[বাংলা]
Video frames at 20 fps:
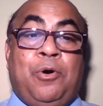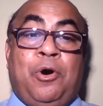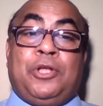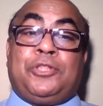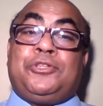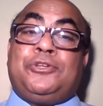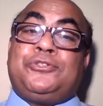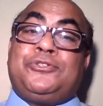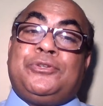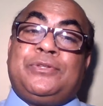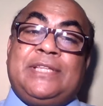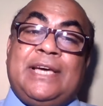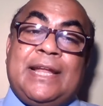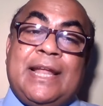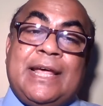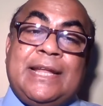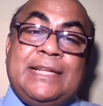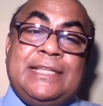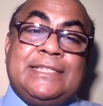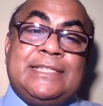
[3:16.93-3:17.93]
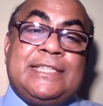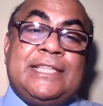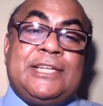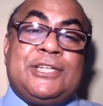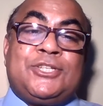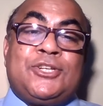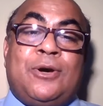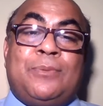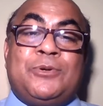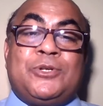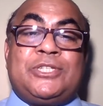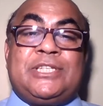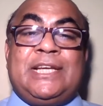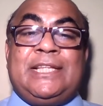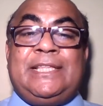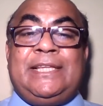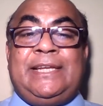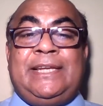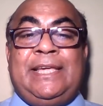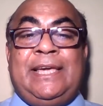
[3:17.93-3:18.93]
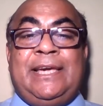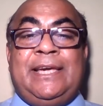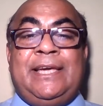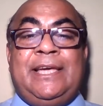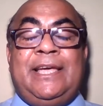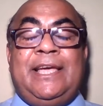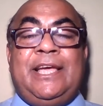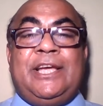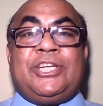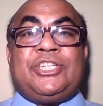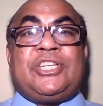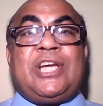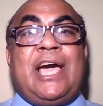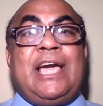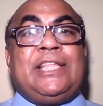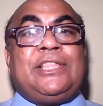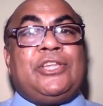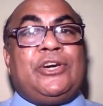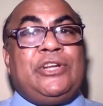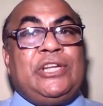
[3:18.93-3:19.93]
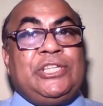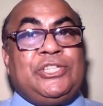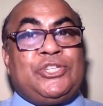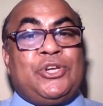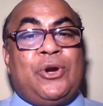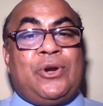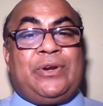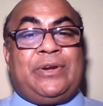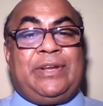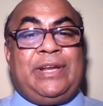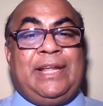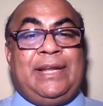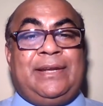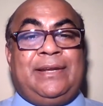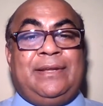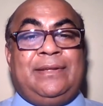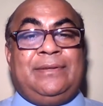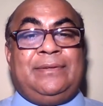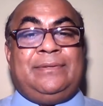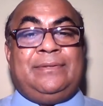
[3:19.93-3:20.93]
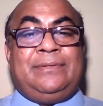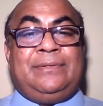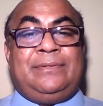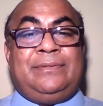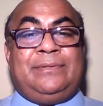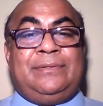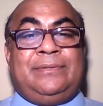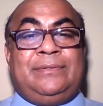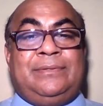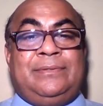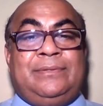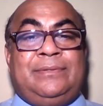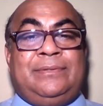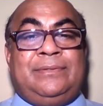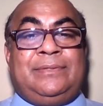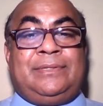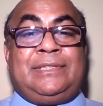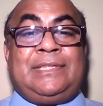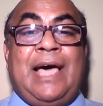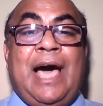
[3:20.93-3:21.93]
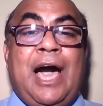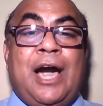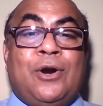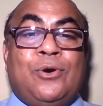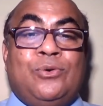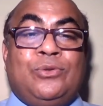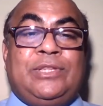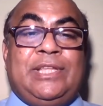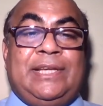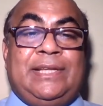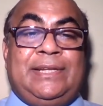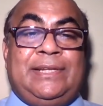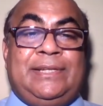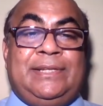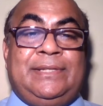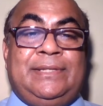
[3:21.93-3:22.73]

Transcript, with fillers: অথচ তারা নিজেদের সমস্যা নিয়ে শায়তানি চক্রের তাগুতের